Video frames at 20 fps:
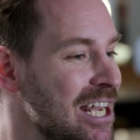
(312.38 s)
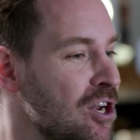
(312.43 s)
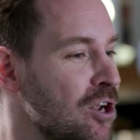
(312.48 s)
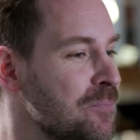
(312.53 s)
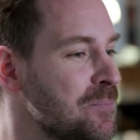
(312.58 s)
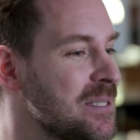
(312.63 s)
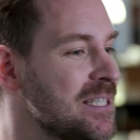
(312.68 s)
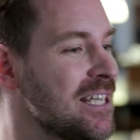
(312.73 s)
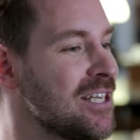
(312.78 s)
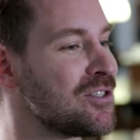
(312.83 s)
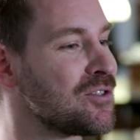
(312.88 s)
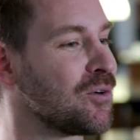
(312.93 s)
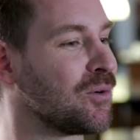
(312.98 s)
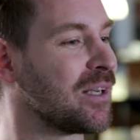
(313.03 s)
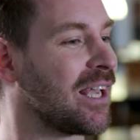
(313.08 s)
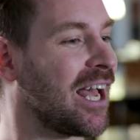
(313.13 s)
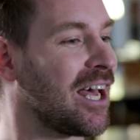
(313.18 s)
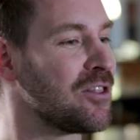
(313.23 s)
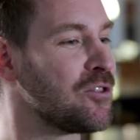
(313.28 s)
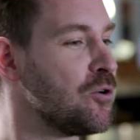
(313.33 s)
Il obtient son
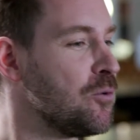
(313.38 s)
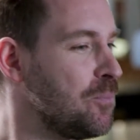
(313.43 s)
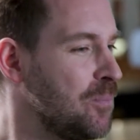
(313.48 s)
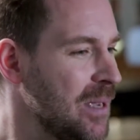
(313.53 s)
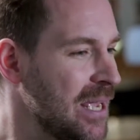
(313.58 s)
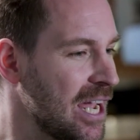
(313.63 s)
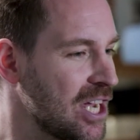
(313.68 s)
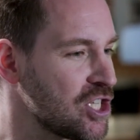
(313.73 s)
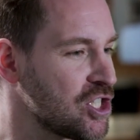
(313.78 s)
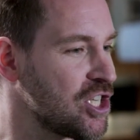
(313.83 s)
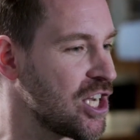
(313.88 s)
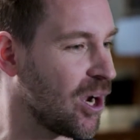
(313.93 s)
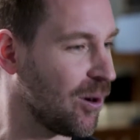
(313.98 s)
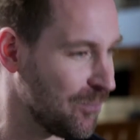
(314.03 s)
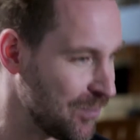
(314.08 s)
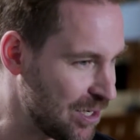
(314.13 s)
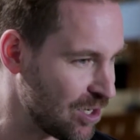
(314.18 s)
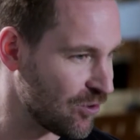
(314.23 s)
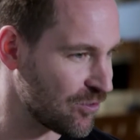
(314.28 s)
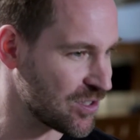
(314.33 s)
grade de PhD en
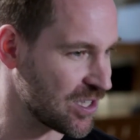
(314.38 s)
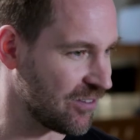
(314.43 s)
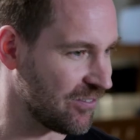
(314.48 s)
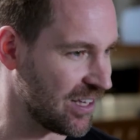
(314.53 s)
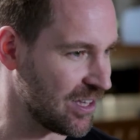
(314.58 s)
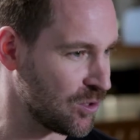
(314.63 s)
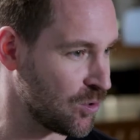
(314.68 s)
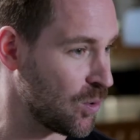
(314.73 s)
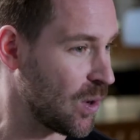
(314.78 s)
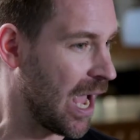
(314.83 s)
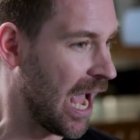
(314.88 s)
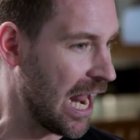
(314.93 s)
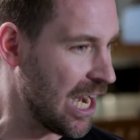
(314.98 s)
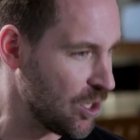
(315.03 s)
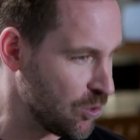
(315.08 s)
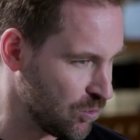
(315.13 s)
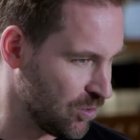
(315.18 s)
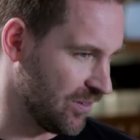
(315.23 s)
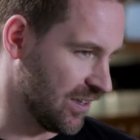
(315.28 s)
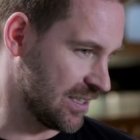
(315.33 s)
1922 à
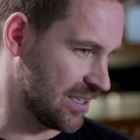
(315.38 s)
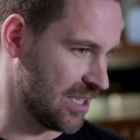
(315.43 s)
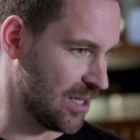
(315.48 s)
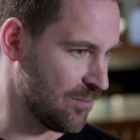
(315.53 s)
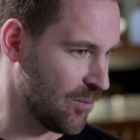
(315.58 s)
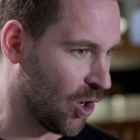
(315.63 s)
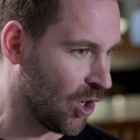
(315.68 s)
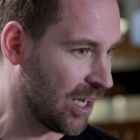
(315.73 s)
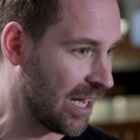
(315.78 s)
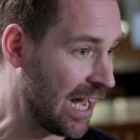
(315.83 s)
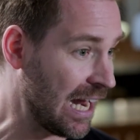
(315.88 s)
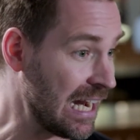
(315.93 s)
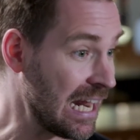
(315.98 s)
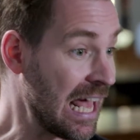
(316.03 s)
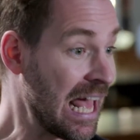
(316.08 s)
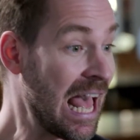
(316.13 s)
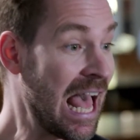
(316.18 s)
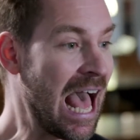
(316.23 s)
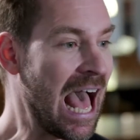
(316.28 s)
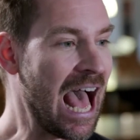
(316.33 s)
l'Université de Montréal
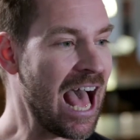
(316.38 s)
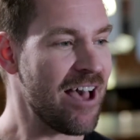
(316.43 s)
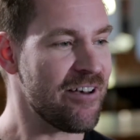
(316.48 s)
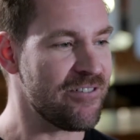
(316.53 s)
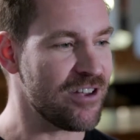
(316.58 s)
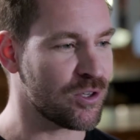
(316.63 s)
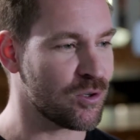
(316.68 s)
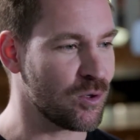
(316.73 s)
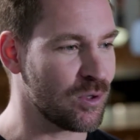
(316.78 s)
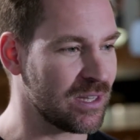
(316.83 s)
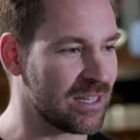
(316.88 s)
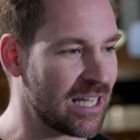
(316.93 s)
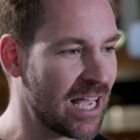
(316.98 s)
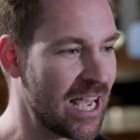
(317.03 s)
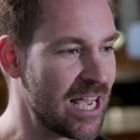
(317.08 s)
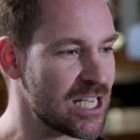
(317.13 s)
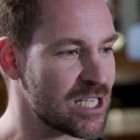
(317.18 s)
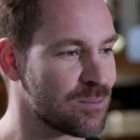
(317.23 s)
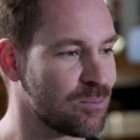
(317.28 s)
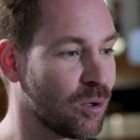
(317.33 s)
avec une
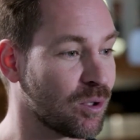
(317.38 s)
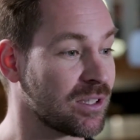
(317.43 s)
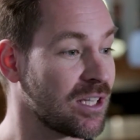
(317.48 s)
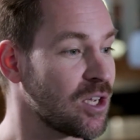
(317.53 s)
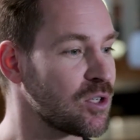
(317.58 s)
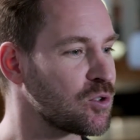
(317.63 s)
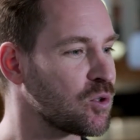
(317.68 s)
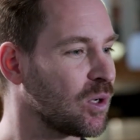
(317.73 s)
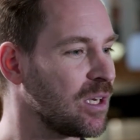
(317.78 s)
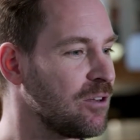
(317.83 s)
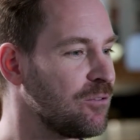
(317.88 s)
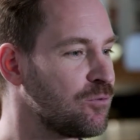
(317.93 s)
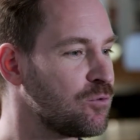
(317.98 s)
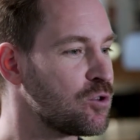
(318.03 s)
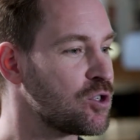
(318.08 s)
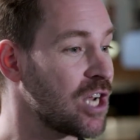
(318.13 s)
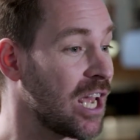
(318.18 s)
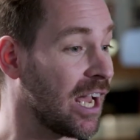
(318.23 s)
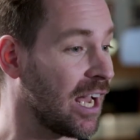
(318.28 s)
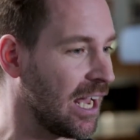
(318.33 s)
thèse portant sur les
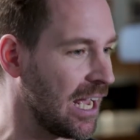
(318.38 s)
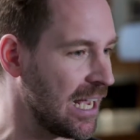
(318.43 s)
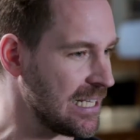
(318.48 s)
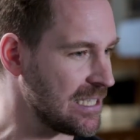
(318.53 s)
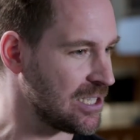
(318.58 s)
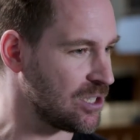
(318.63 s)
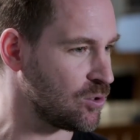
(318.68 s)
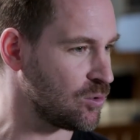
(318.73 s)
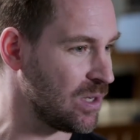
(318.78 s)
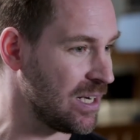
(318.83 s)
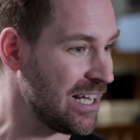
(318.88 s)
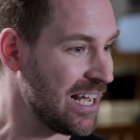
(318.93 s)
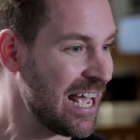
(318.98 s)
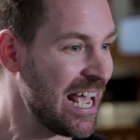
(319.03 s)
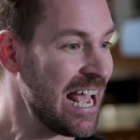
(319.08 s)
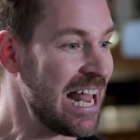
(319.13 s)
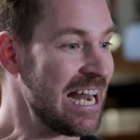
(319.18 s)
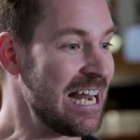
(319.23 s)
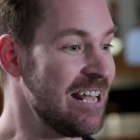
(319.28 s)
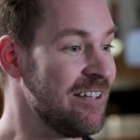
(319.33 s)
fougères intitulée
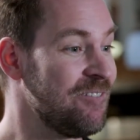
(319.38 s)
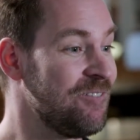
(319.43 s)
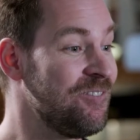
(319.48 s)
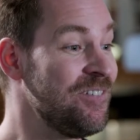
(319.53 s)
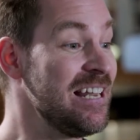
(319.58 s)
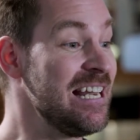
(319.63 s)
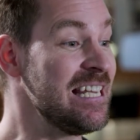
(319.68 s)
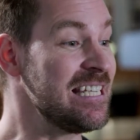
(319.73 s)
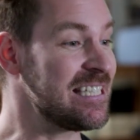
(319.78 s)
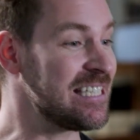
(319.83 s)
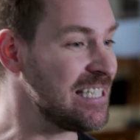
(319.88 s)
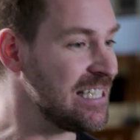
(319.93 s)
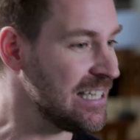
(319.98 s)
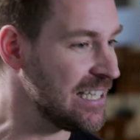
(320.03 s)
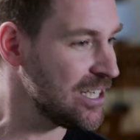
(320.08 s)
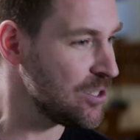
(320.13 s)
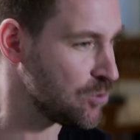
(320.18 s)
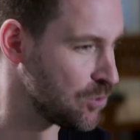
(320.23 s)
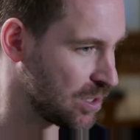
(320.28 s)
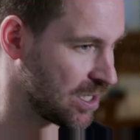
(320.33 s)
Les
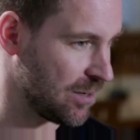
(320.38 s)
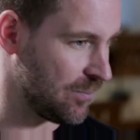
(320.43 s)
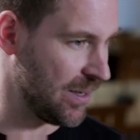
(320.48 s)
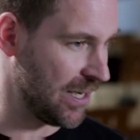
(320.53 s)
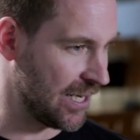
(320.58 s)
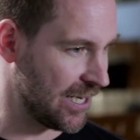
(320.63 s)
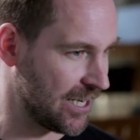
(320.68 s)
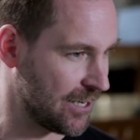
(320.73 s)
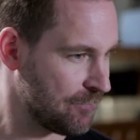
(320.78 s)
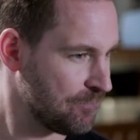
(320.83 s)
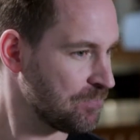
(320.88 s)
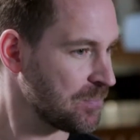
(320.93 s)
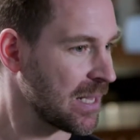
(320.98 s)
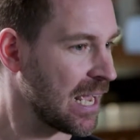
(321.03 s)
Filicinées du Québec.